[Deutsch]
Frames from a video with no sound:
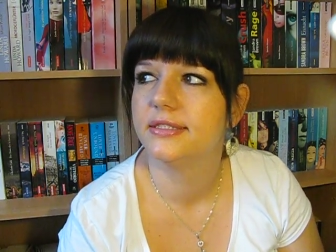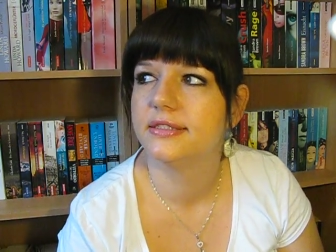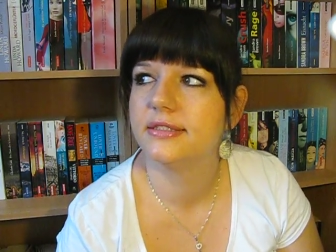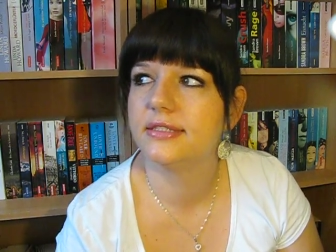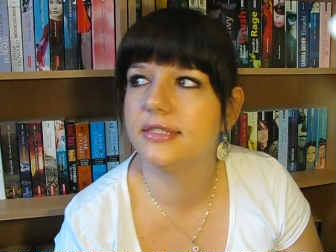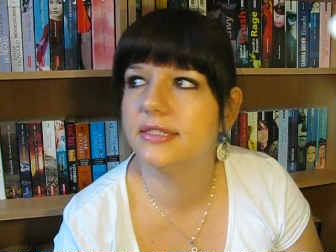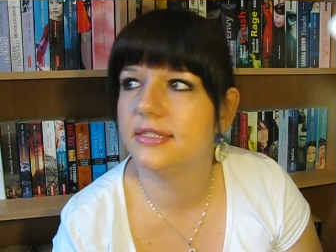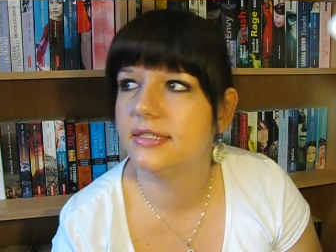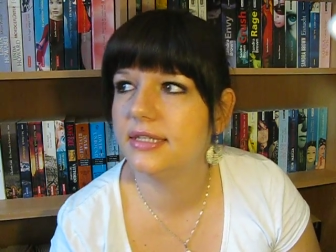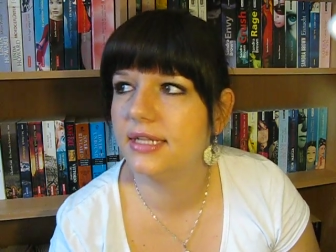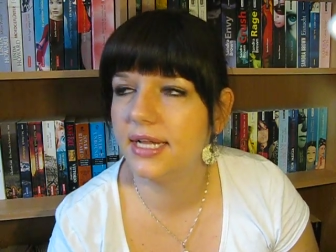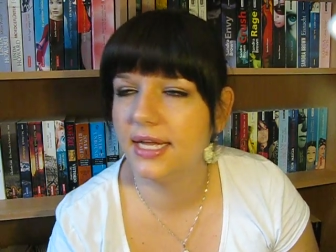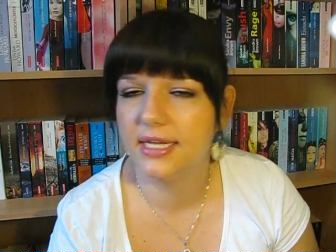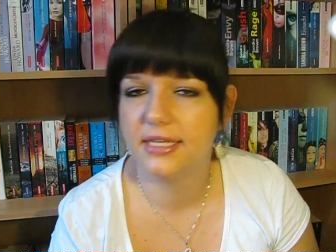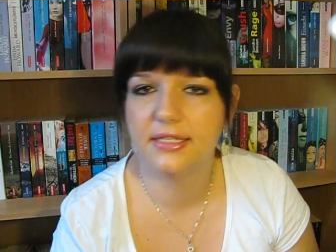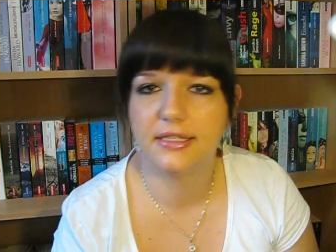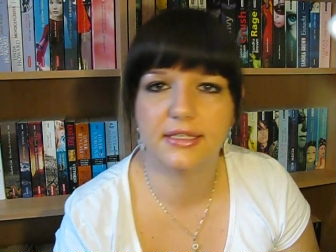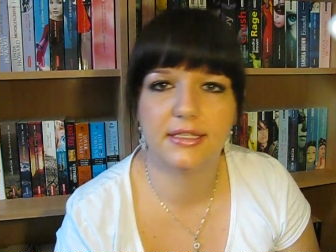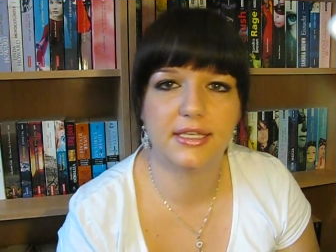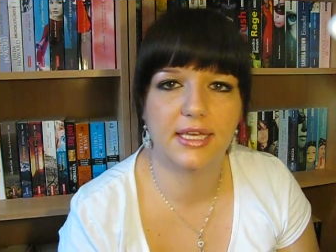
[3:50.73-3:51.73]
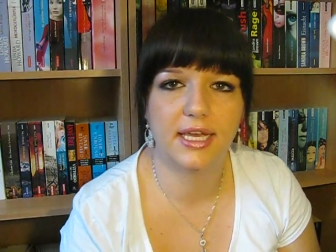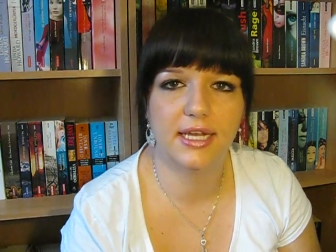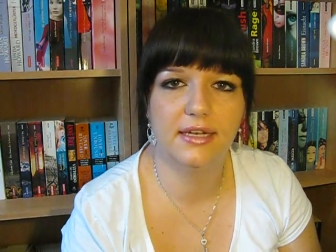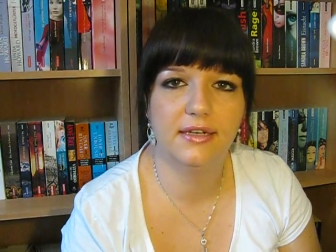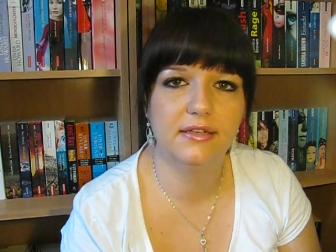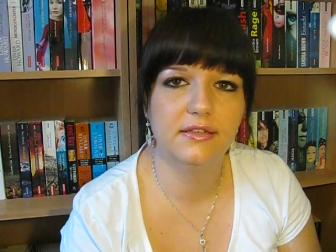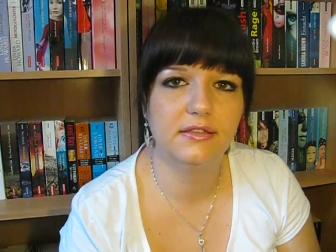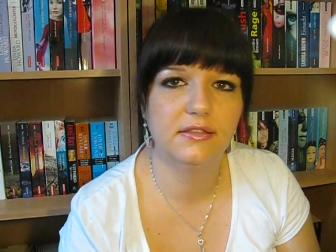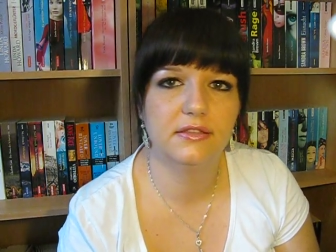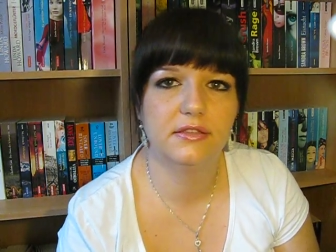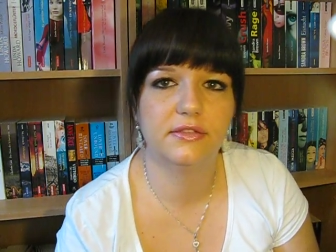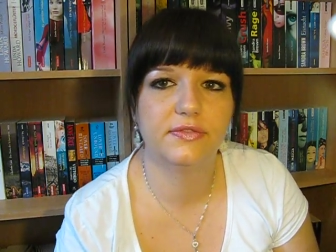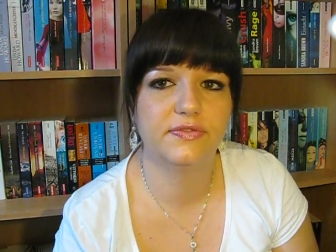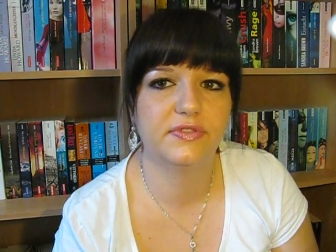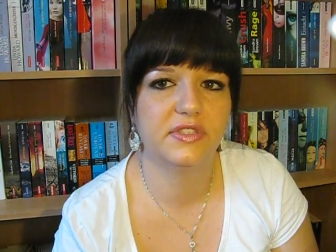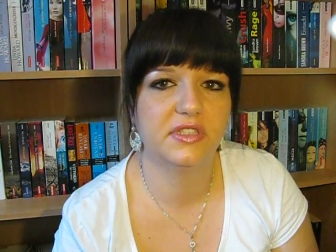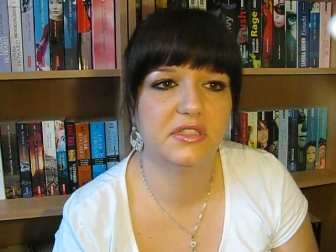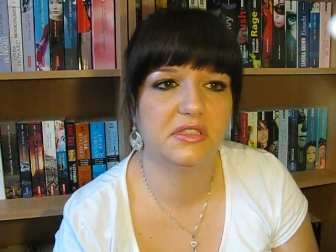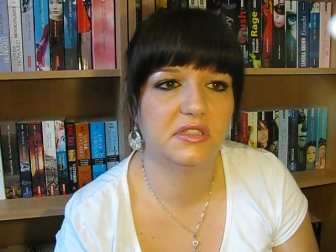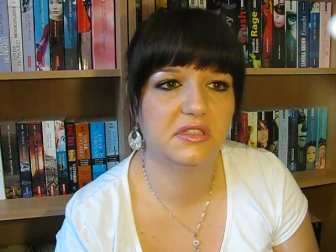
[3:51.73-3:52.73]
sie lernt ihn kennen, sie
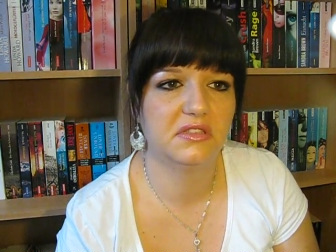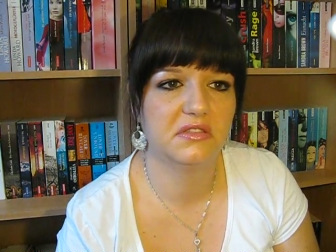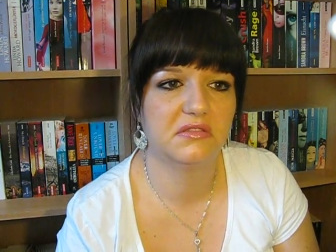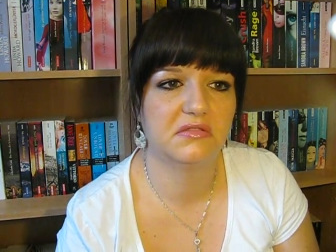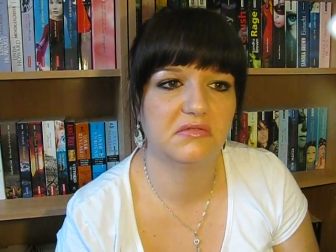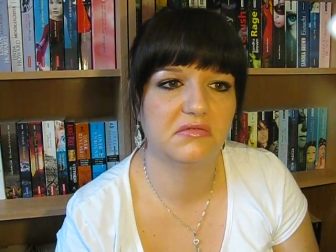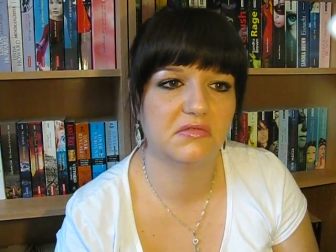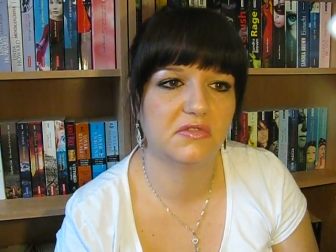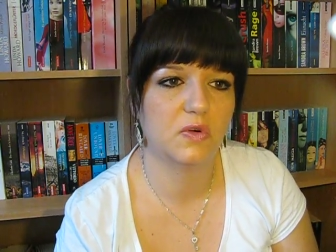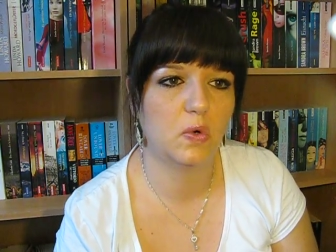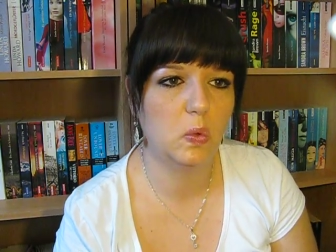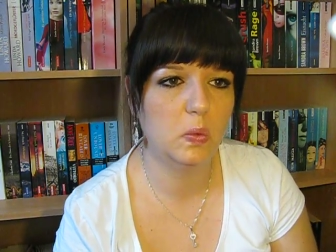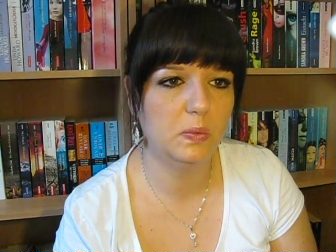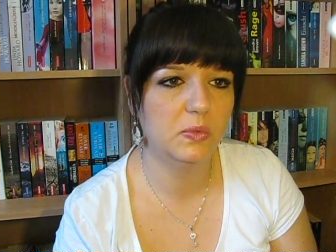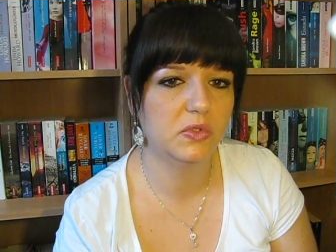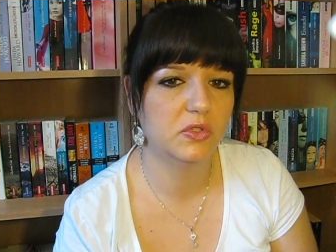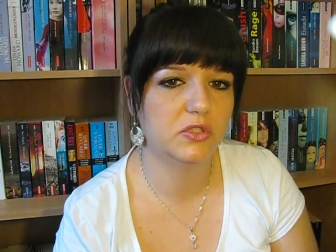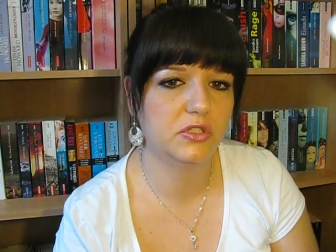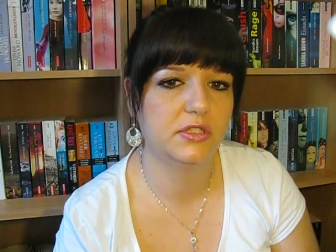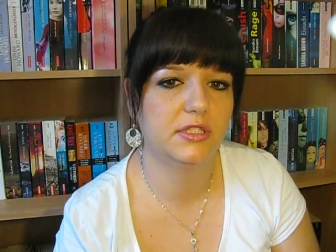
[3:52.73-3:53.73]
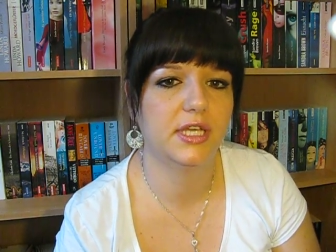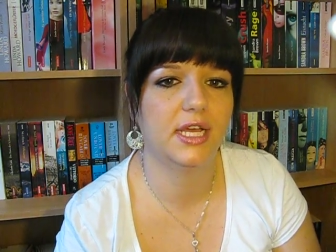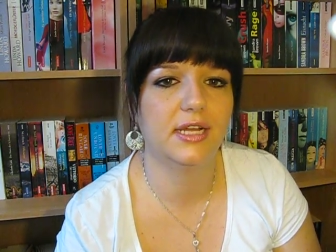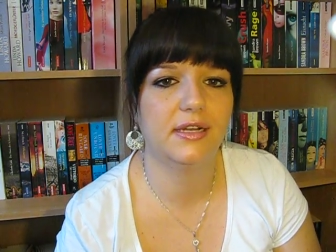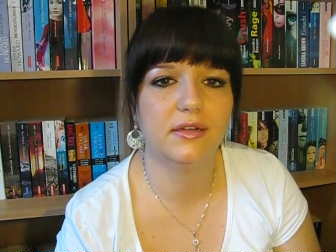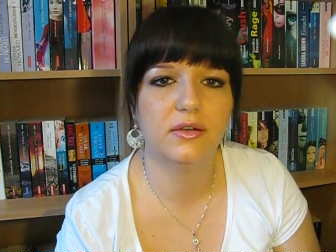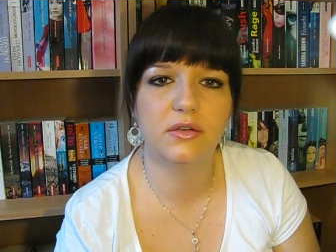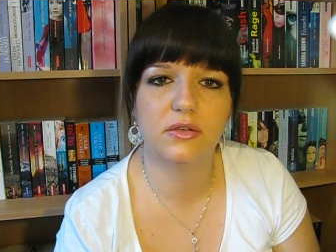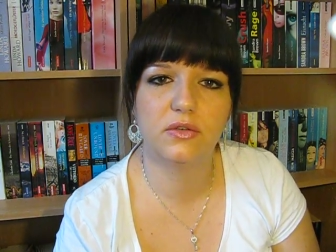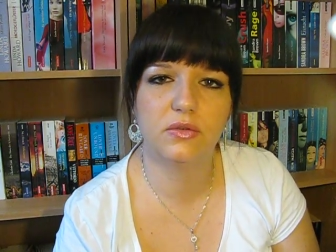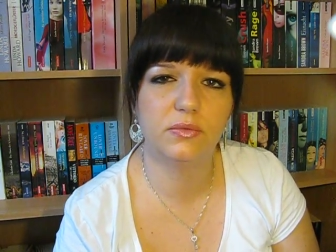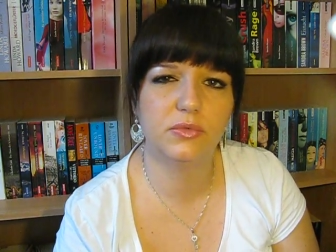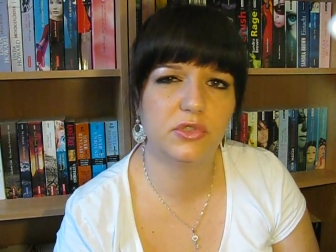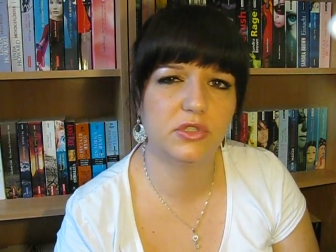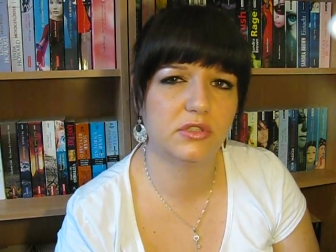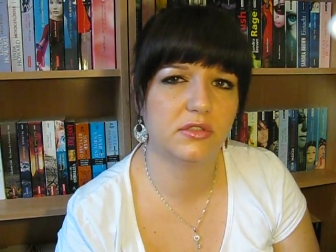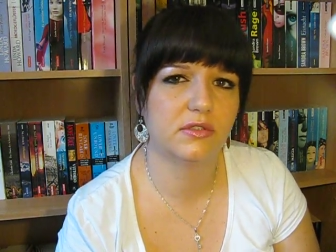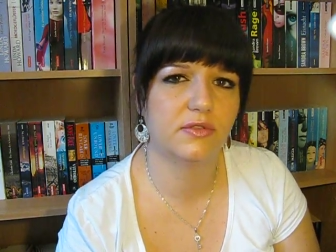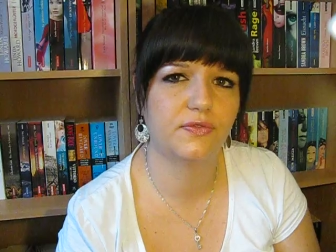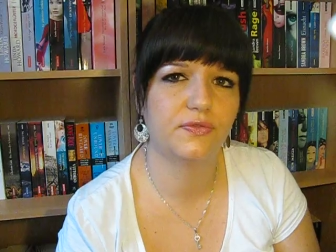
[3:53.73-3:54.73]
findet ihn komisch, sie hat auch
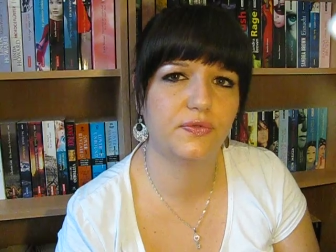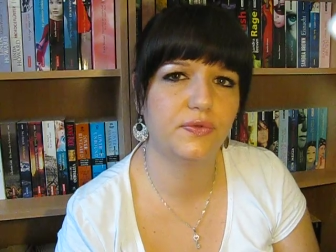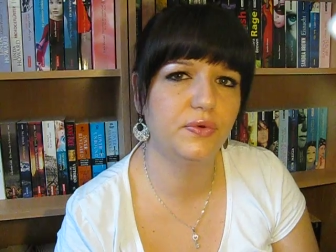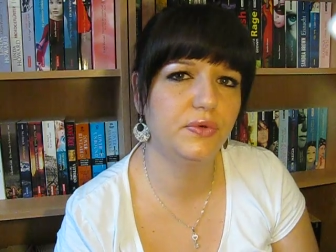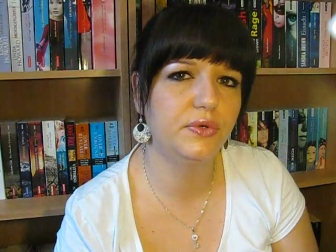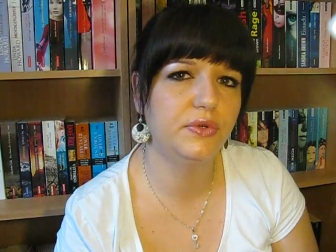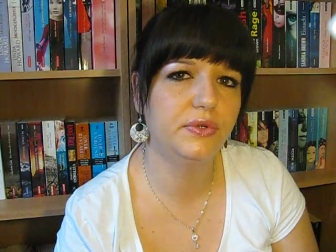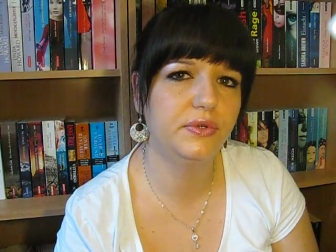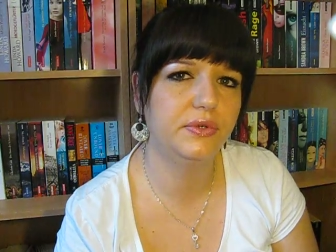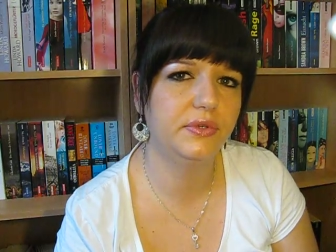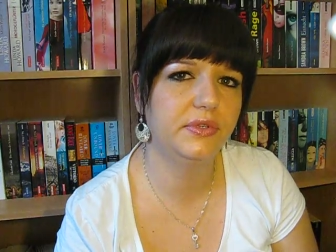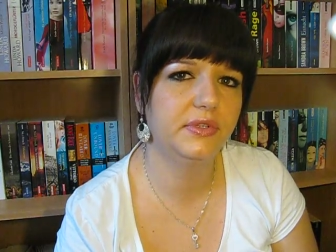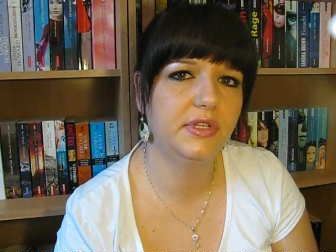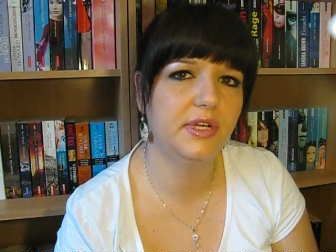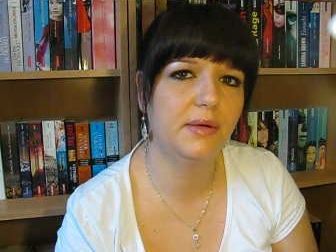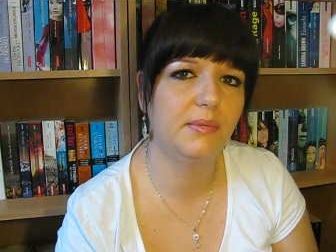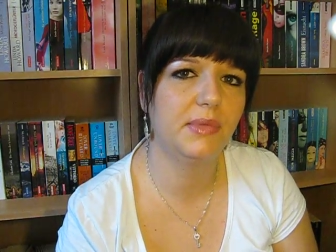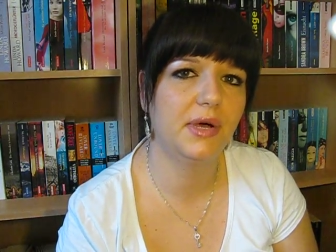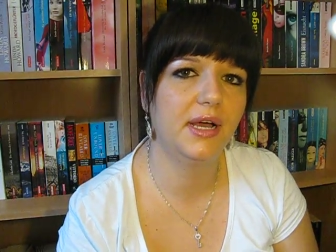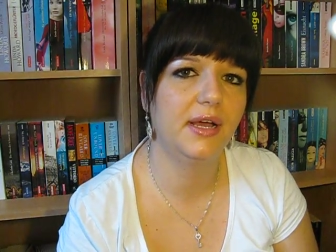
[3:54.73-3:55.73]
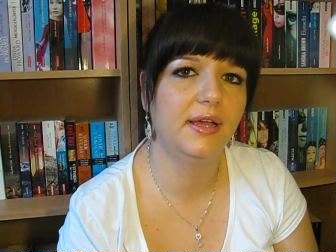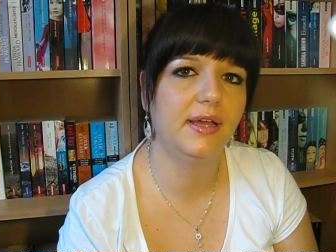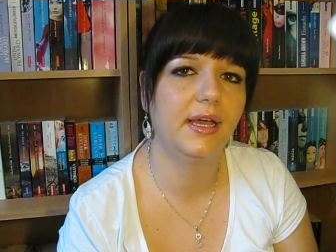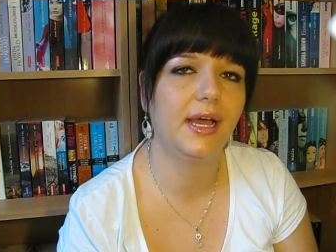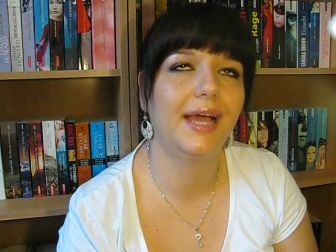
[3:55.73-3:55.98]
komisches Gefühl dabei,